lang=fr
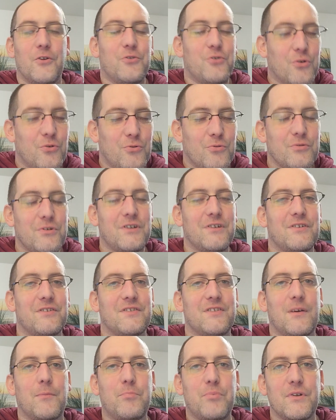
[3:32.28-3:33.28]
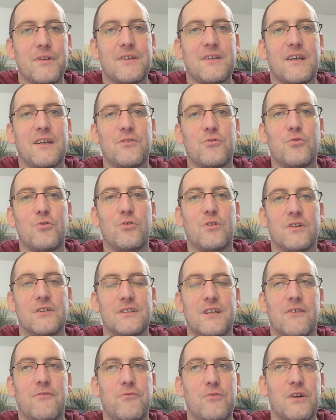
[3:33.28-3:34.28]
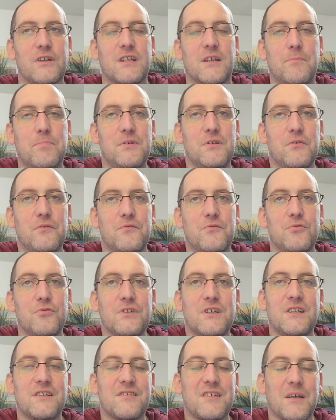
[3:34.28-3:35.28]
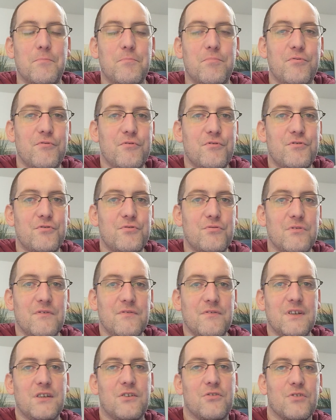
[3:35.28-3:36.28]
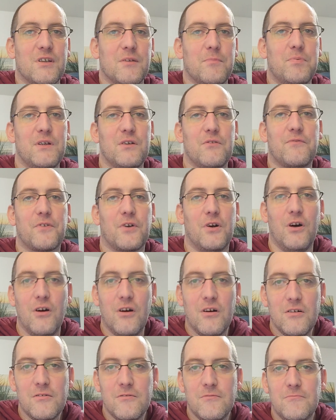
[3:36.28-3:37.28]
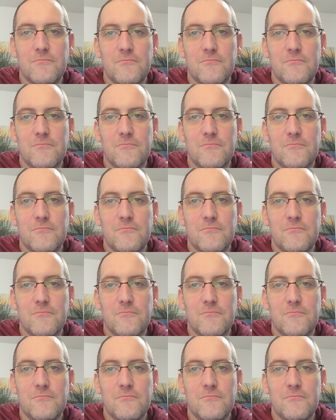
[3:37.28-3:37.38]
Donc, ça peut être très drôle d'avoir des playoffs 2 qui seraient plus suivis que des playoffs 1.